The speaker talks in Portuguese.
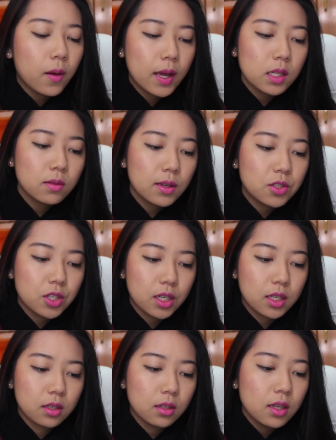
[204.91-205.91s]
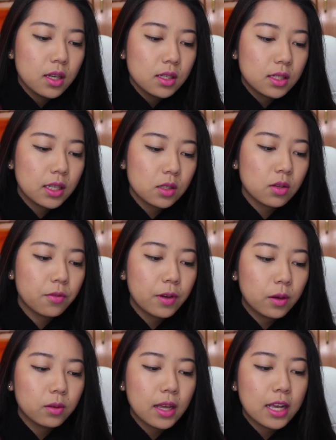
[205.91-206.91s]
Qual é a sua dica? se na sua
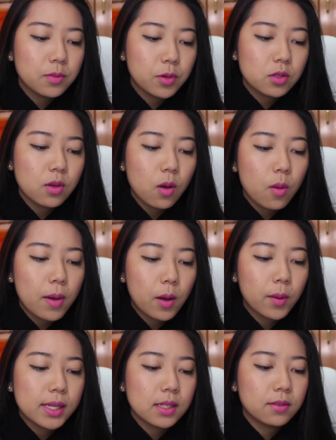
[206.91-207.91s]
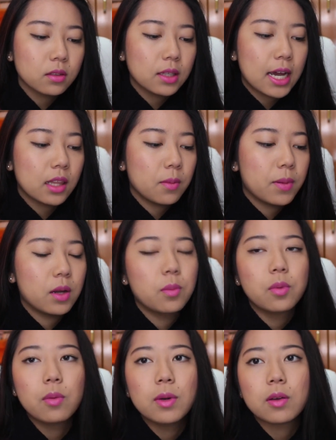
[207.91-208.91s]
faculdade possui alguma coisa voltada para
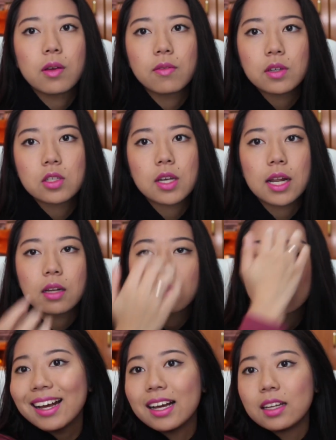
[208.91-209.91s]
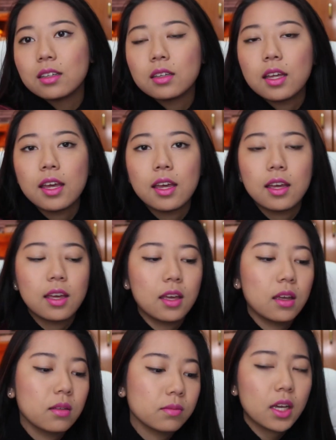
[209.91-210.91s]
o público evangélico. Cara,
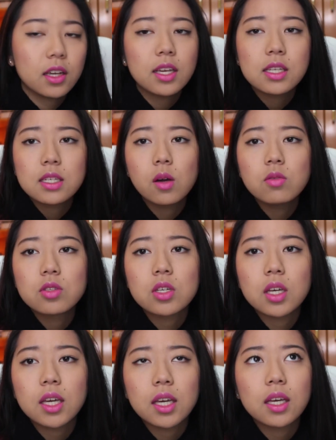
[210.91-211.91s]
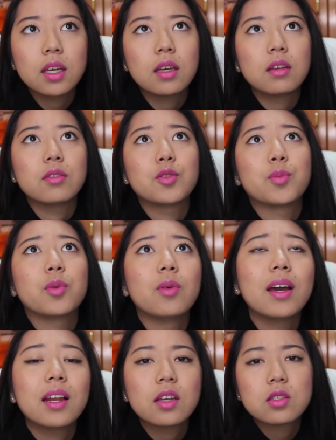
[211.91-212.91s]
é a é questão de,
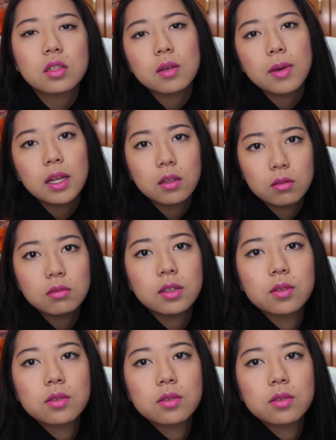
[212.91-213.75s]
tipo, relacionamento com